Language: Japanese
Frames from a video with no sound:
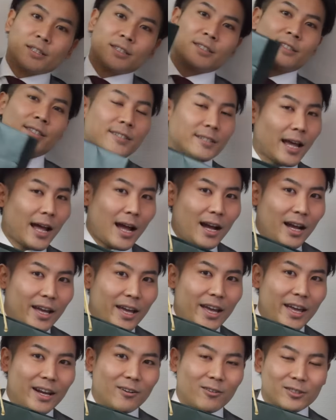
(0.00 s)
さあ、
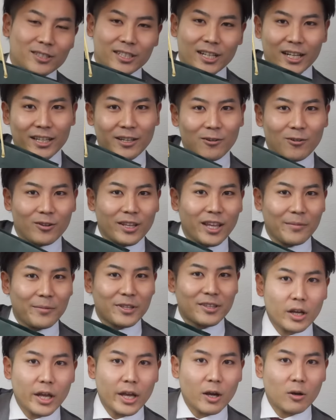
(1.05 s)
えー、こちらでございま
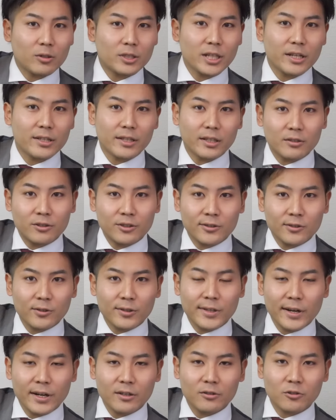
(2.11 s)
す。えー、こちらですね、靴の
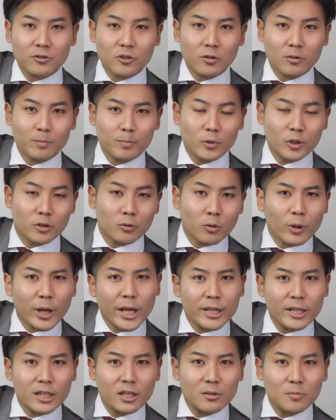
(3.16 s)

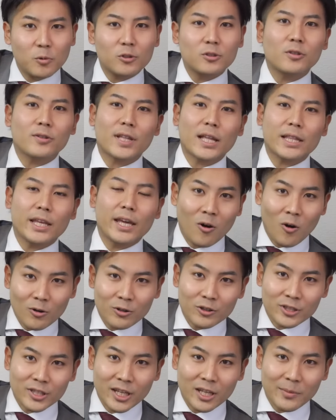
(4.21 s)
セレクトショップトレーディングポストさんで購
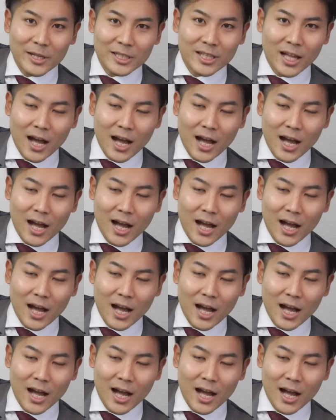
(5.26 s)
入してきまし